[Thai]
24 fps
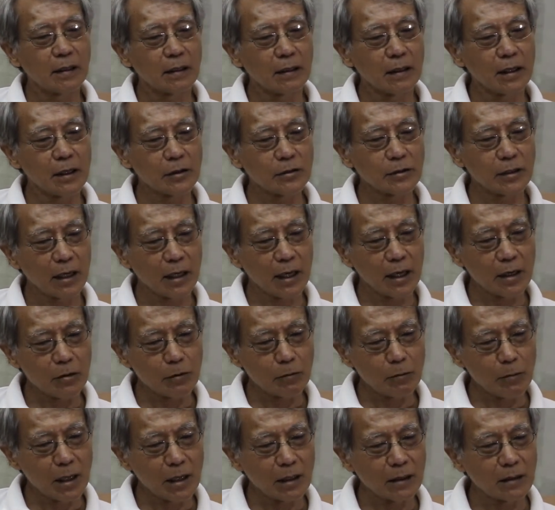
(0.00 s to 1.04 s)
แล้วเสร็จแล้ว
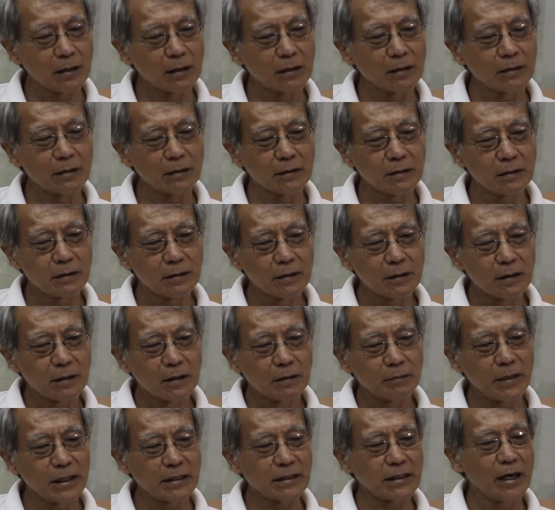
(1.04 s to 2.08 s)
บังเอิญ
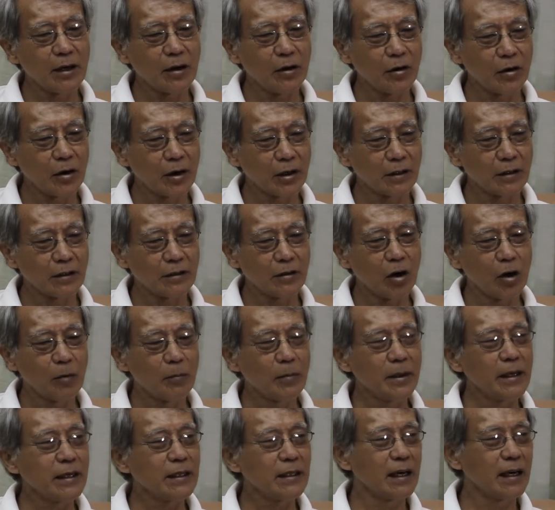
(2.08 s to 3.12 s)
ไปใจอ่อน ยอม
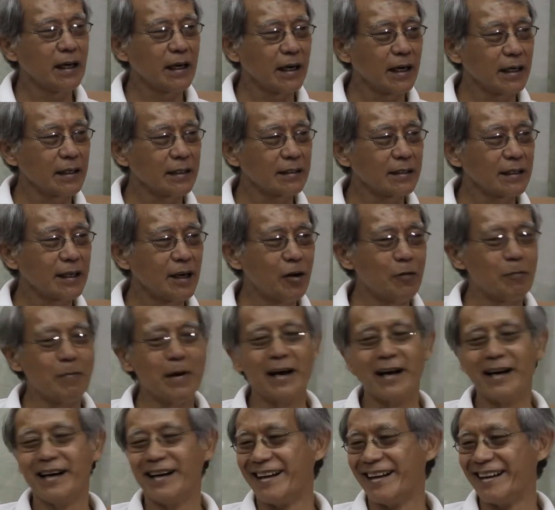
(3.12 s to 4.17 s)
ให้ทหารเข้า
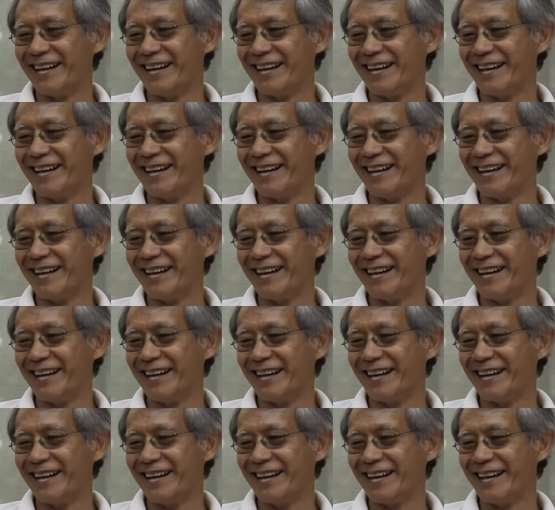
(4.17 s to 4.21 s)
มา